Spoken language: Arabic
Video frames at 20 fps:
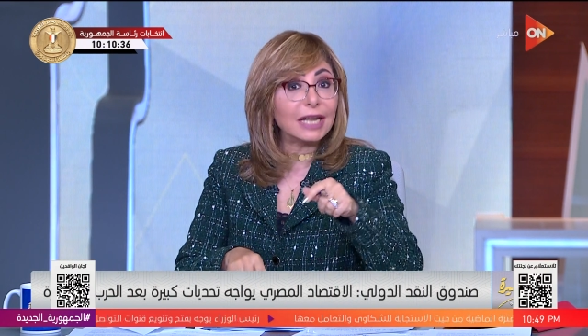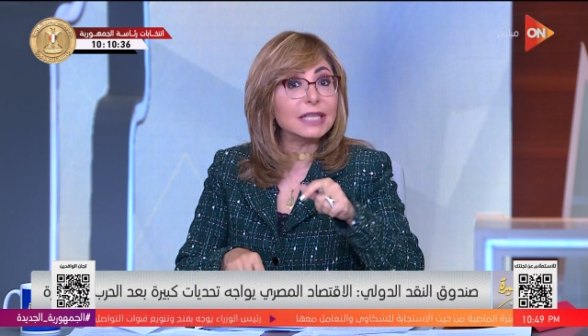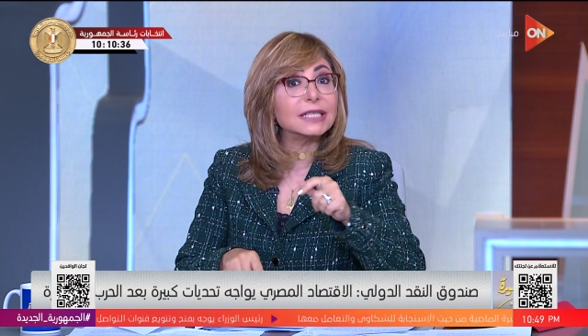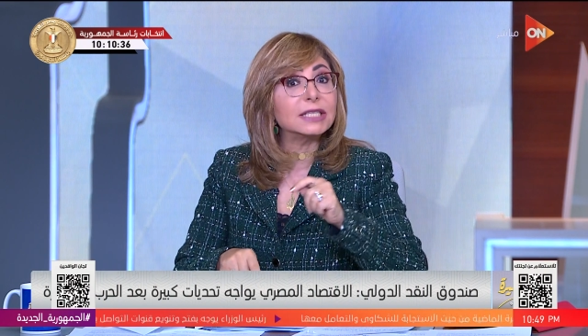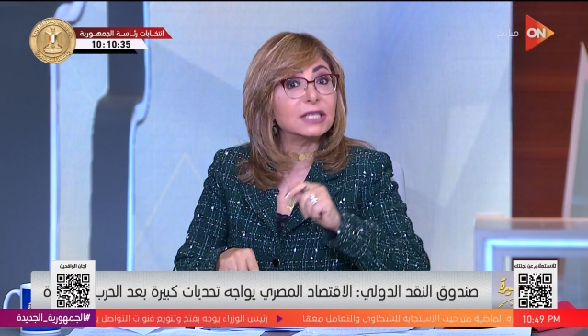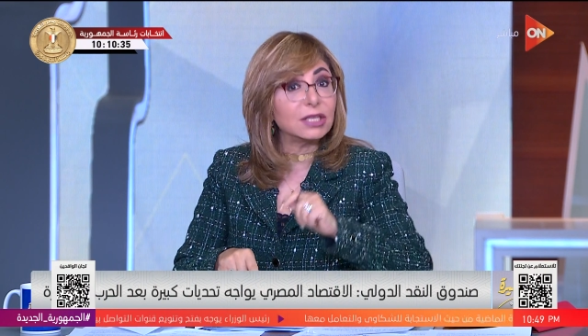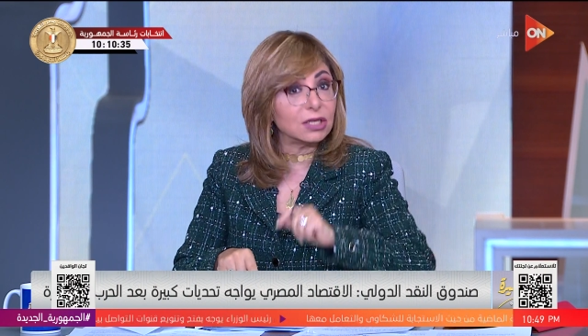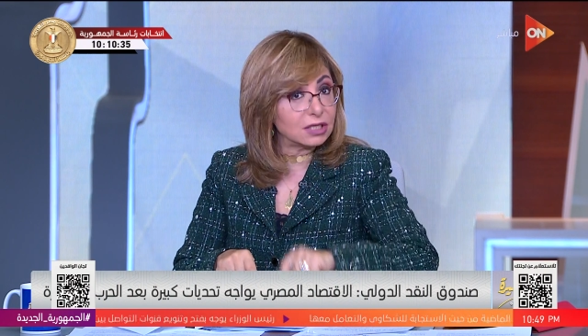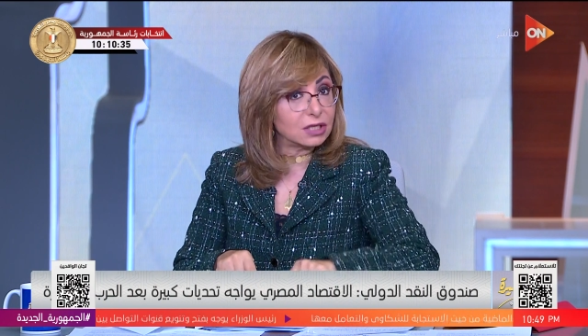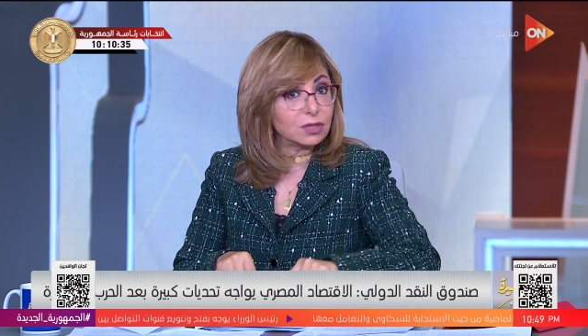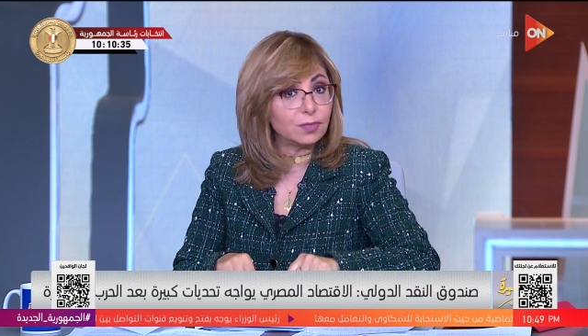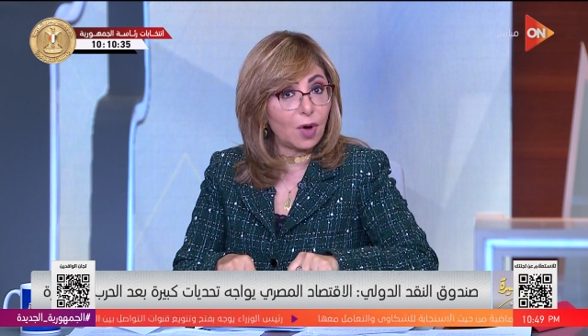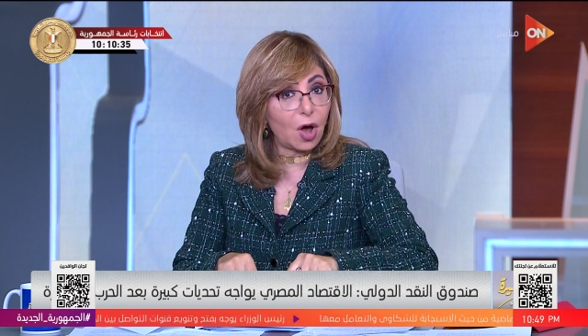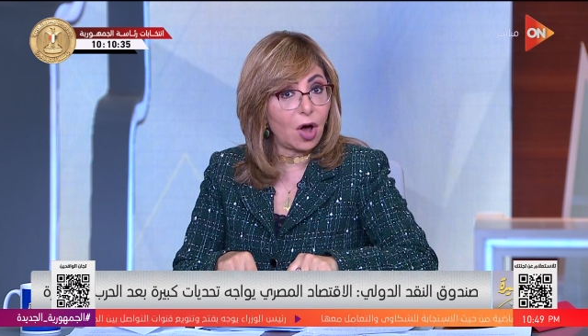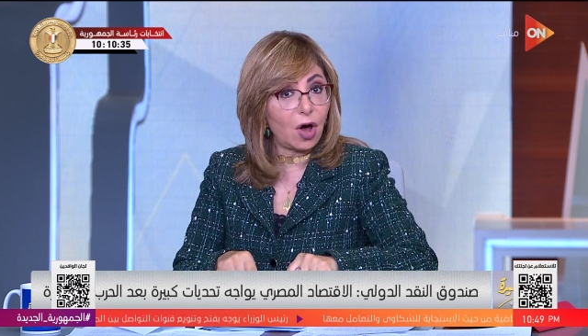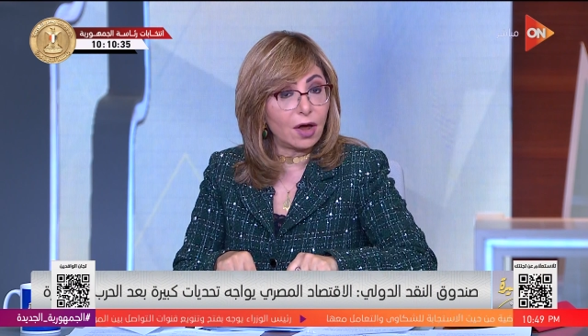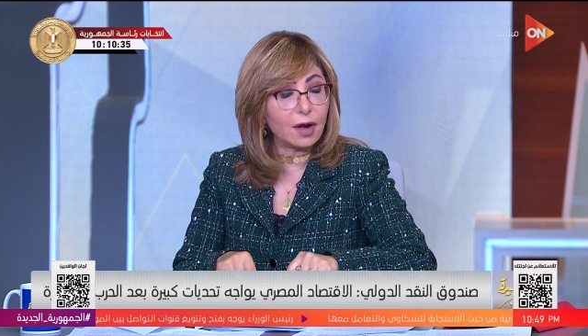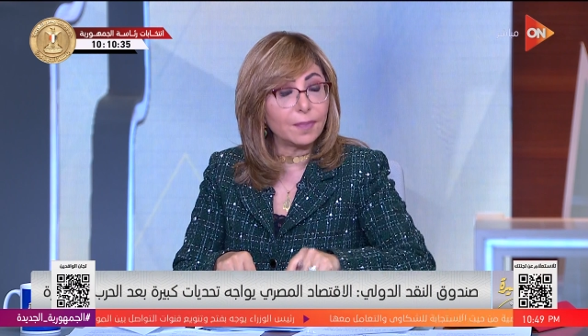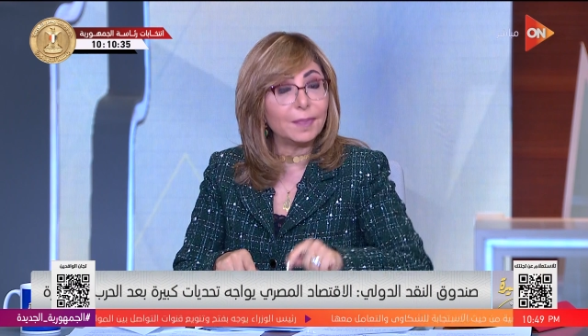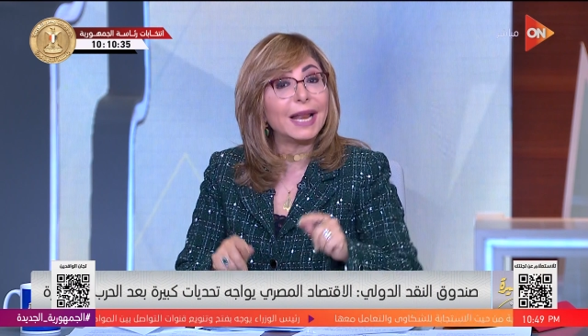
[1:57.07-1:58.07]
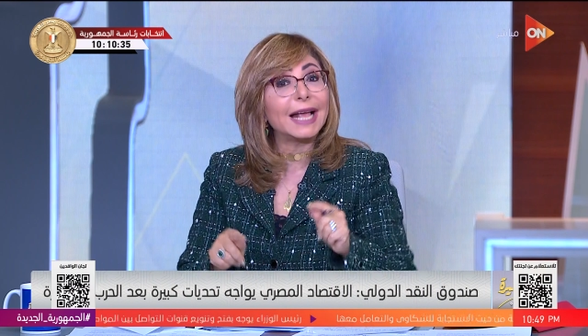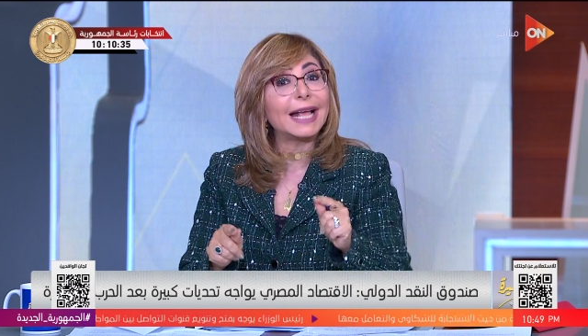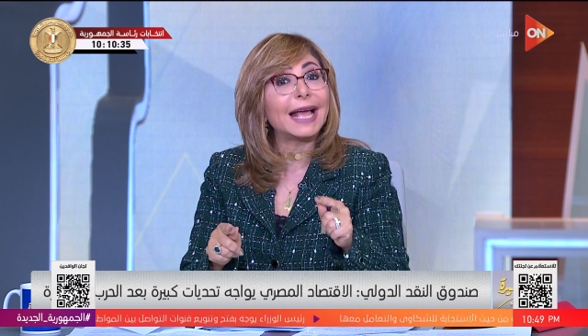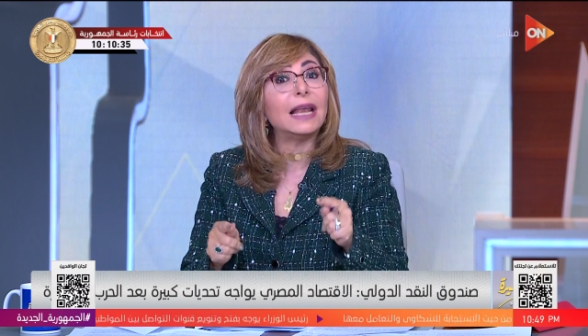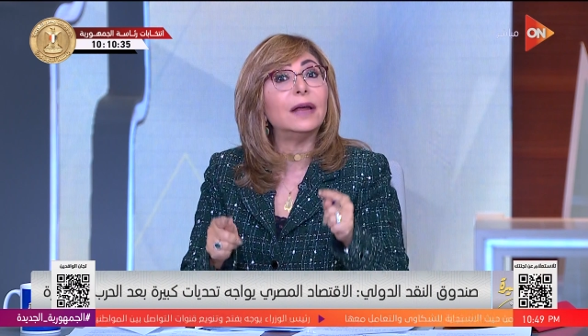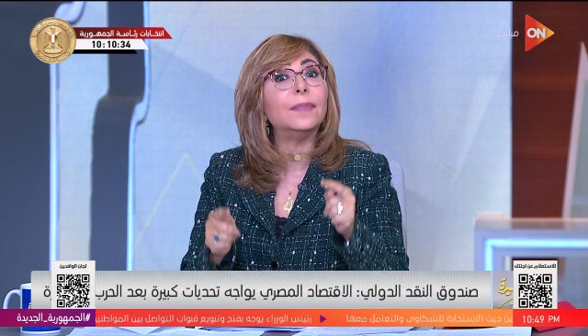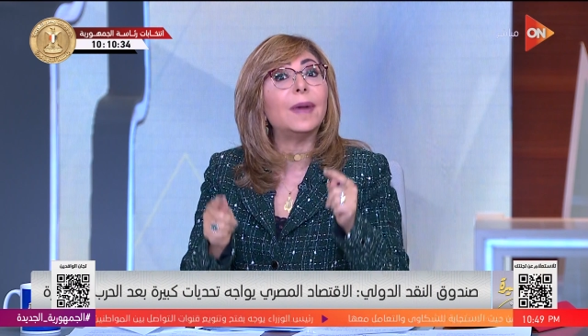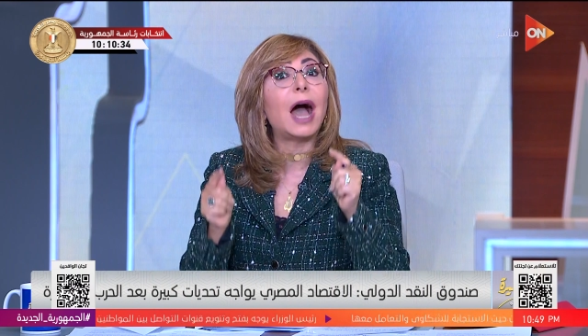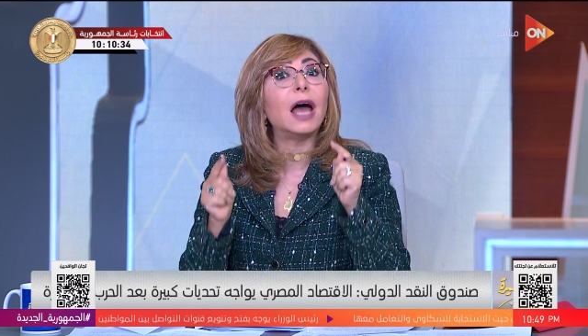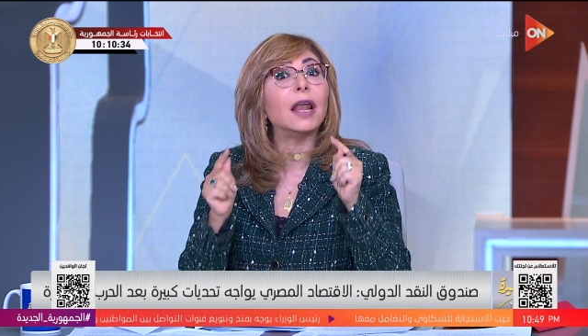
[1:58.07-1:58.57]
استثمار
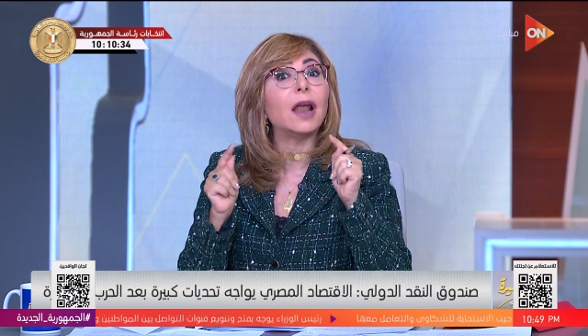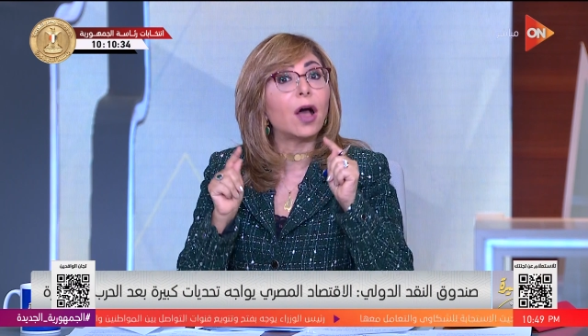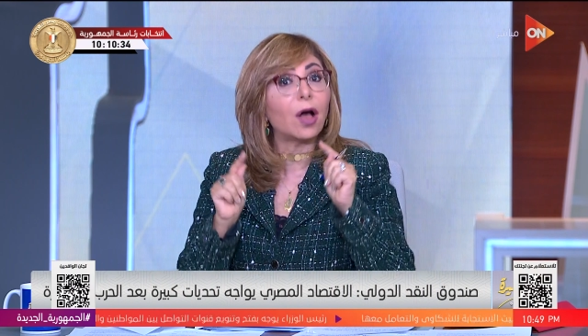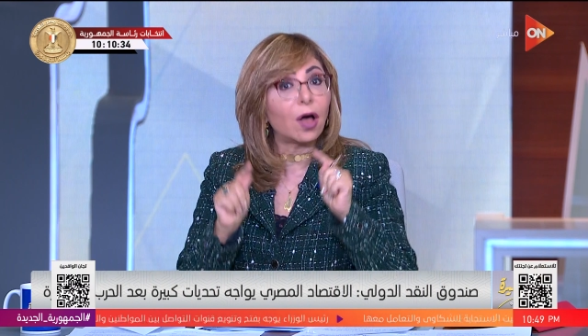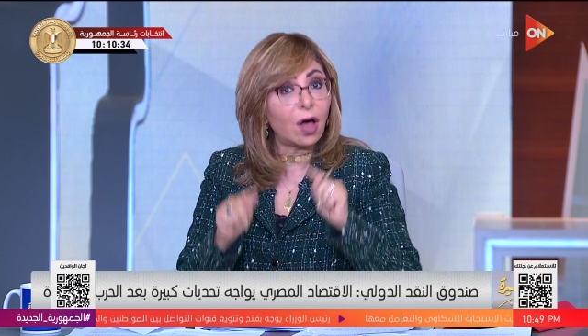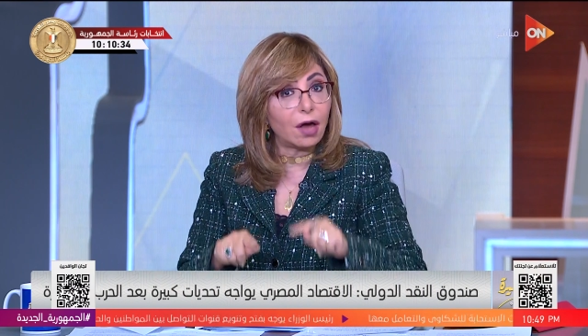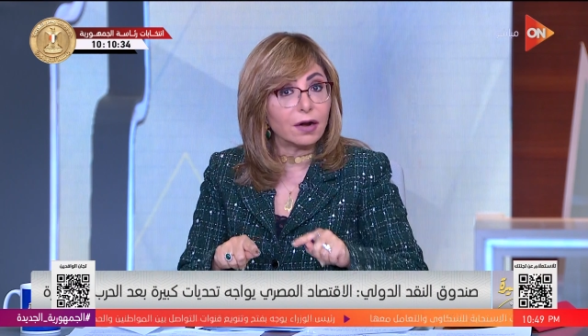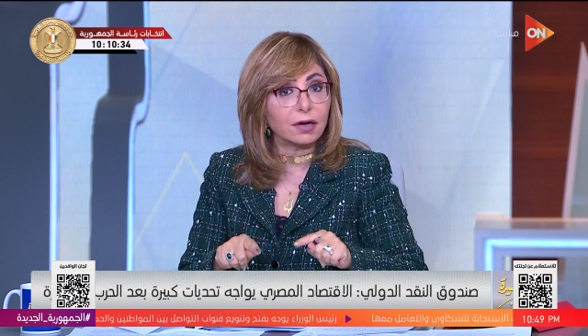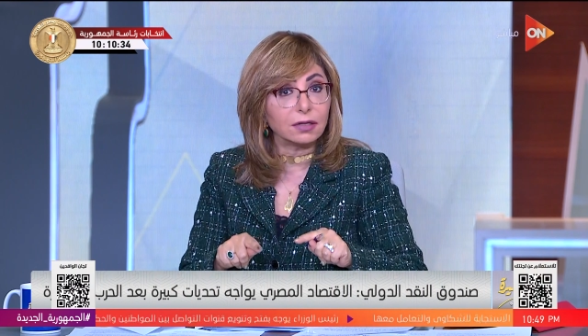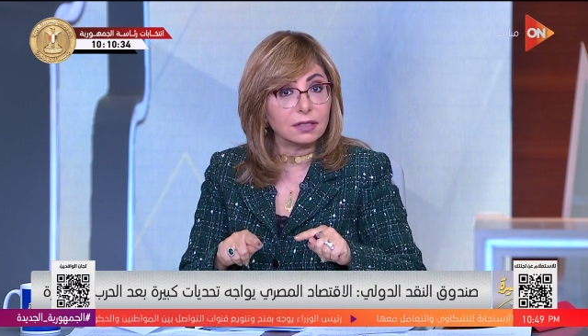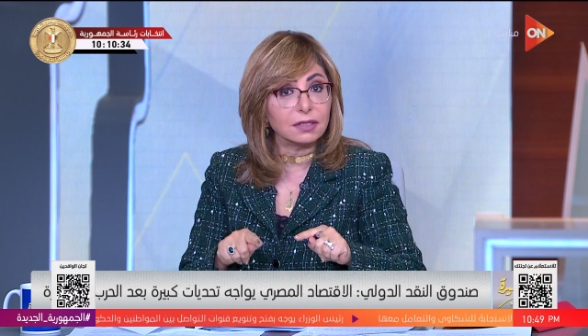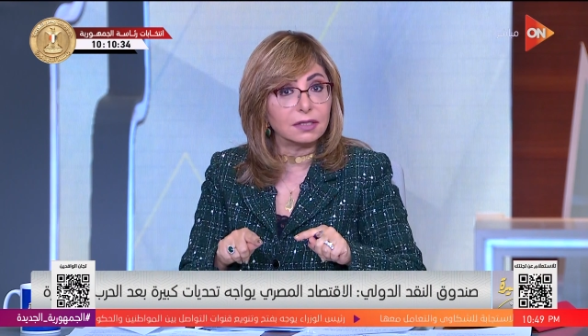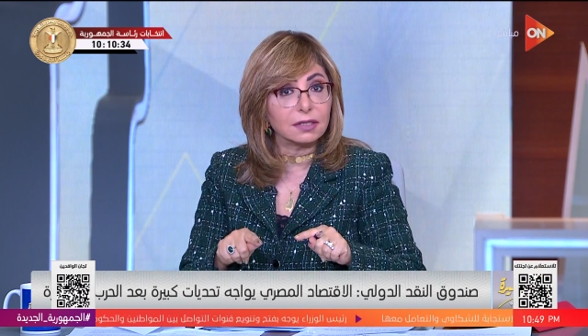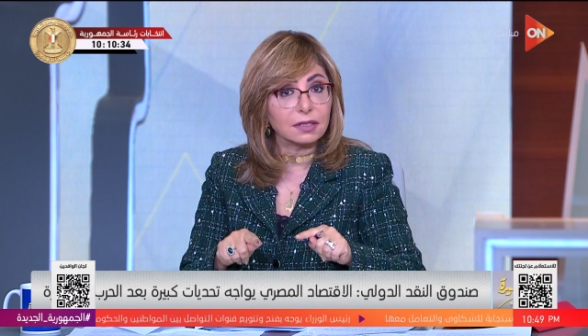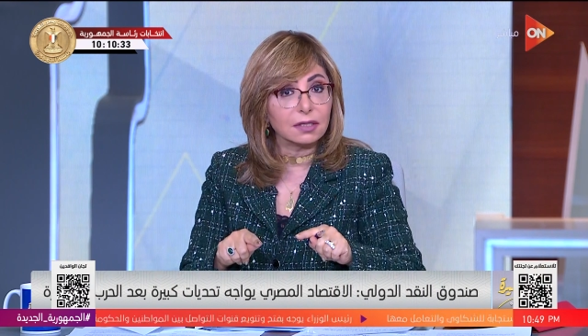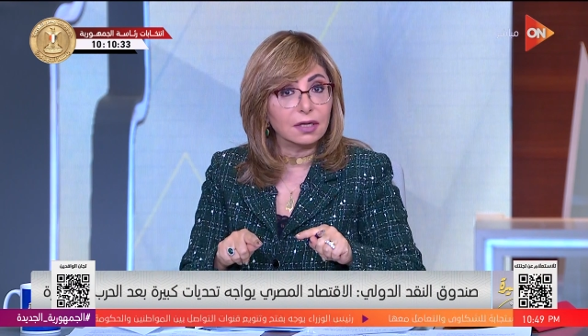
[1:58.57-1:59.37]
بنتكلم على قرض